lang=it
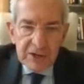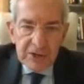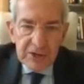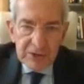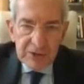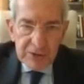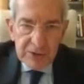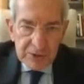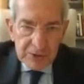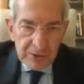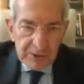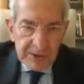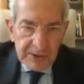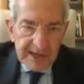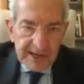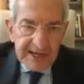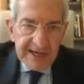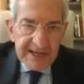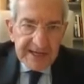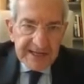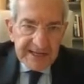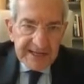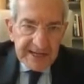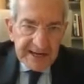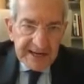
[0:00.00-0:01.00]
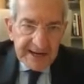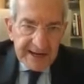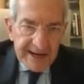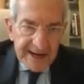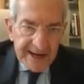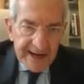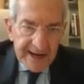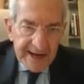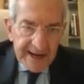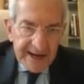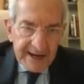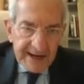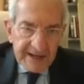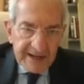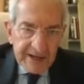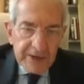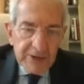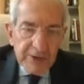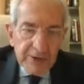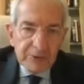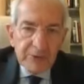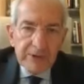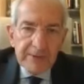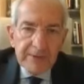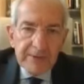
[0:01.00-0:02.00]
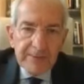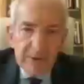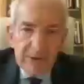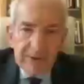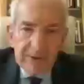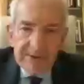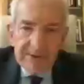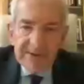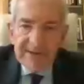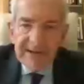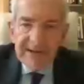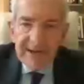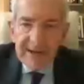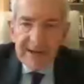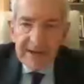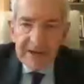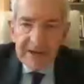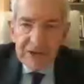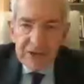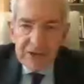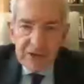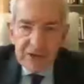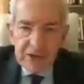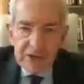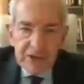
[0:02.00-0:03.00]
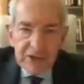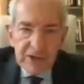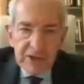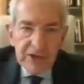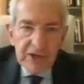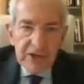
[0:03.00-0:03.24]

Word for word: sono ricchi di terre rare, di noduli polimetallici.